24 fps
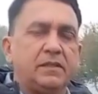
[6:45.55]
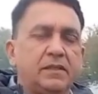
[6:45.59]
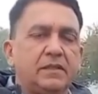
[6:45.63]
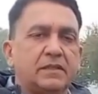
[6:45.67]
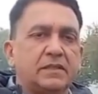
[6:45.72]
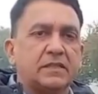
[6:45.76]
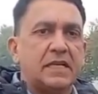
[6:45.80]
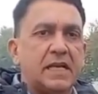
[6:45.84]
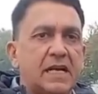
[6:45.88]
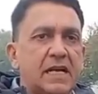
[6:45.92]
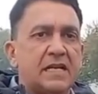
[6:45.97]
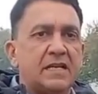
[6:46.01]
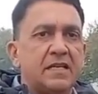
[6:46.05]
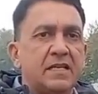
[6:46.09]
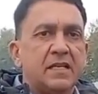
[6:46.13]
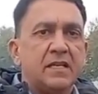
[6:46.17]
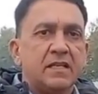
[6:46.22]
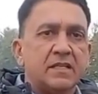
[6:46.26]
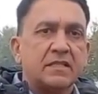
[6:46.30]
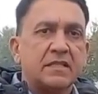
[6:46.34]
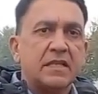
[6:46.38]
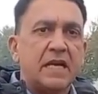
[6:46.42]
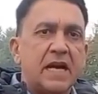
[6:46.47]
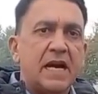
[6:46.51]

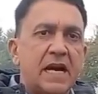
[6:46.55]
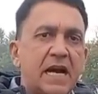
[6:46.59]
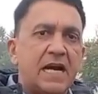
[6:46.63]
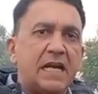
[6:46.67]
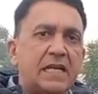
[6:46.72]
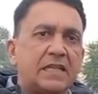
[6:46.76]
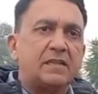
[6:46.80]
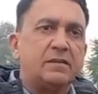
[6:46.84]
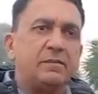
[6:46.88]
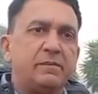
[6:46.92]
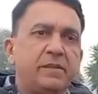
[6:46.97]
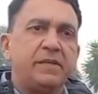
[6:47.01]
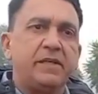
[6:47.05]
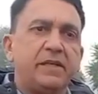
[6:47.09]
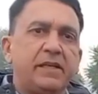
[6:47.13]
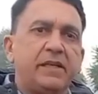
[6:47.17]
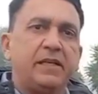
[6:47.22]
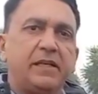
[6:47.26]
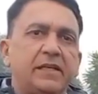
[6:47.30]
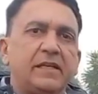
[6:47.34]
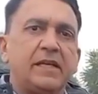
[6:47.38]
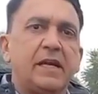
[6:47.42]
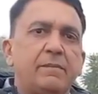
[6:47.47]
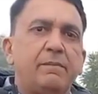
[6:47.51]
इसका सात
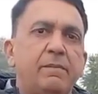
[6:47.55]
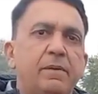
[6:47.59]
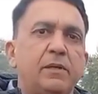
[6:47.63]
महीने क्या